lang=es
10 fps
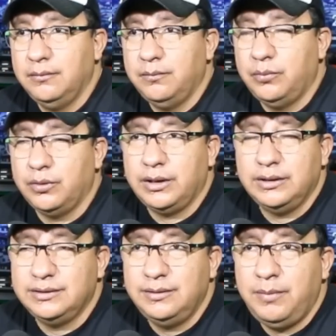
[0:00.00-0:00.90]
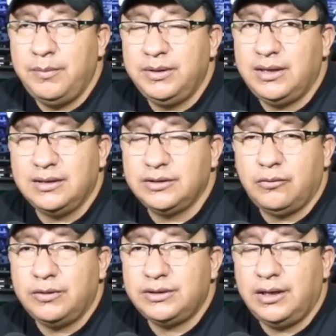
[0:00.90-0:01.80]
porque simplemente las
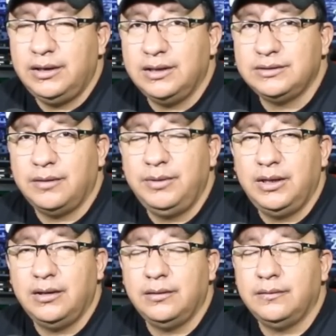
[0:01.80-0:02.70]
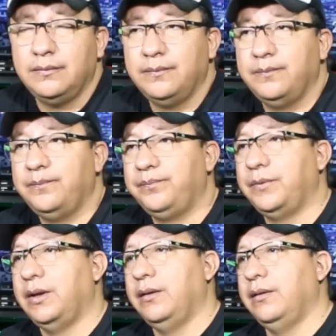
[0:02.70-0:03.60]
secuestran y las terminan
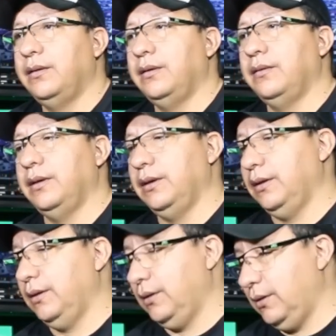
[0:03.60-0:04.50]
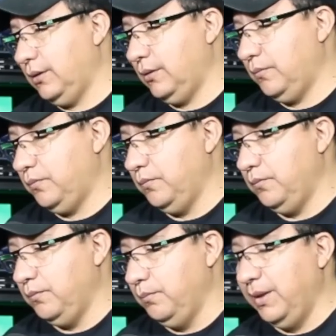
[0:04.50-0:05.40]
eh,
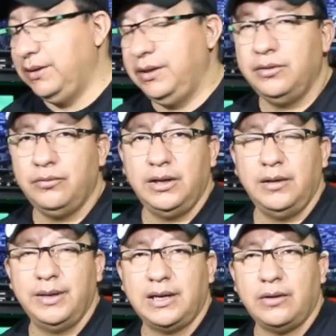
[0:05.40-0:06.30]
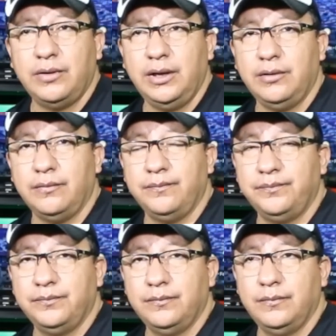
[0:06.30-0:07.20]
vendiendo en el mercado negro
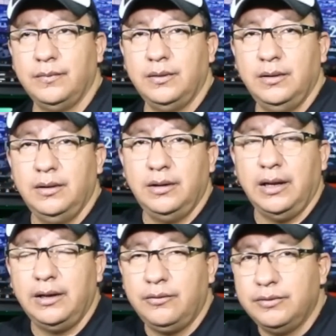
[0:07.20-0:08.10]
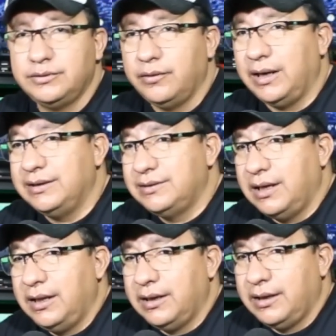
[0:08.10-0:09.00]
la delincuencia
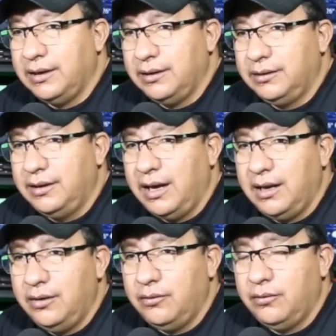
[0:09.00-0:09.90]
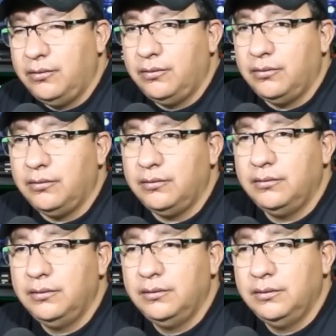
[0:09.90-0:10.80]
organizada que ya no,
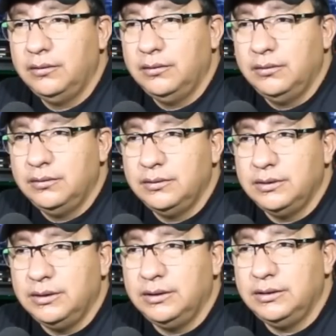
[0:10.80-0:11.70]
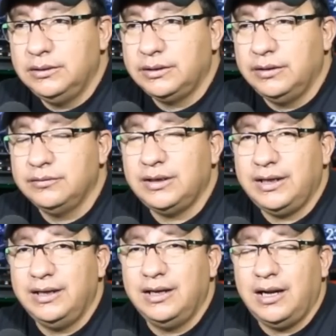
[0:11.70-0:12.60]
ah, que nos ha
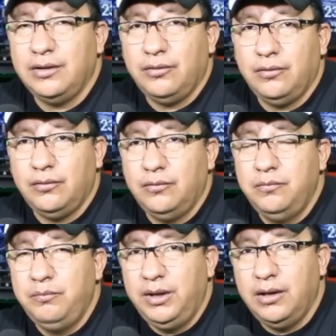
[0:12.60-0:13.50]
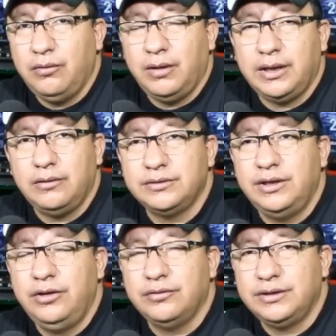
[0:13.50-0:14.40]
generado un miedo a que los
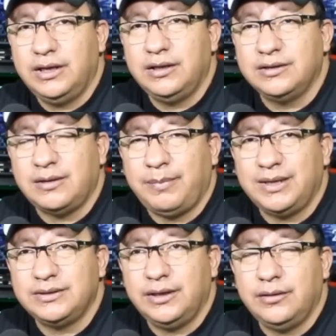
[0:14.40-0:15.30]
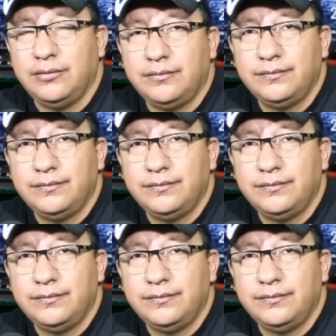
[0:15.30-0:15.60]
niños sigan desapareciendo.